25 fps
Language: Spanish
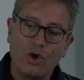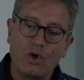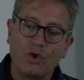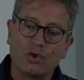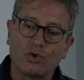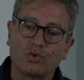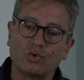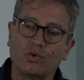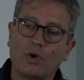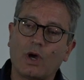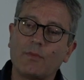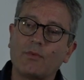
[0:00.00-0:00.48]

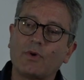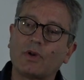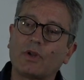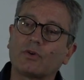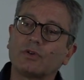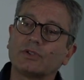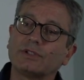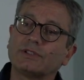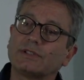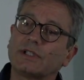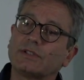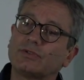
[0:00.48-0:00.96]
subamos la
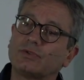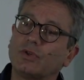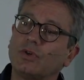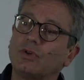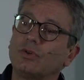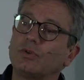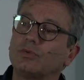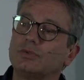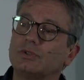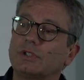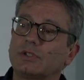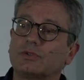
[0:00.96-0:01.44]

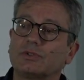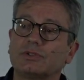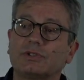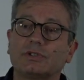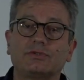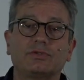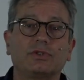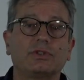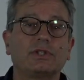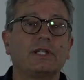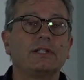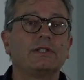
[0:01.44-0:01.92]
cotización con una
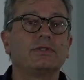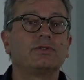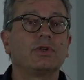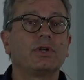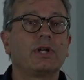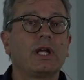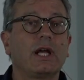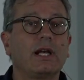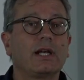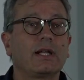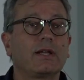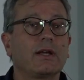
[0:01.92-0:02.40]
cotización
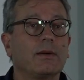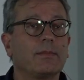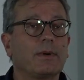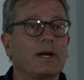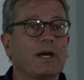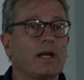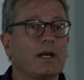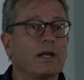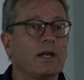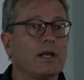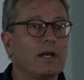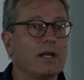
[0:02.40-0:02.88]
adicional que va a
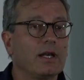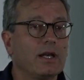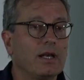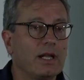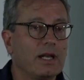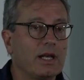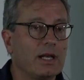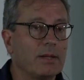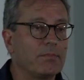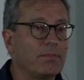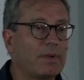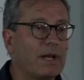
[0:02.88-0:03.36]
pagar el,
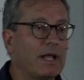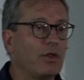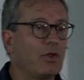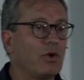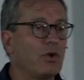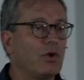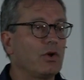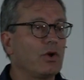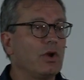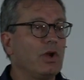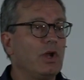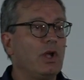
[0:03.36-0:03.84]

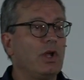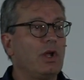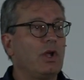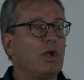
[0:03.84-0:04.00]
empleador,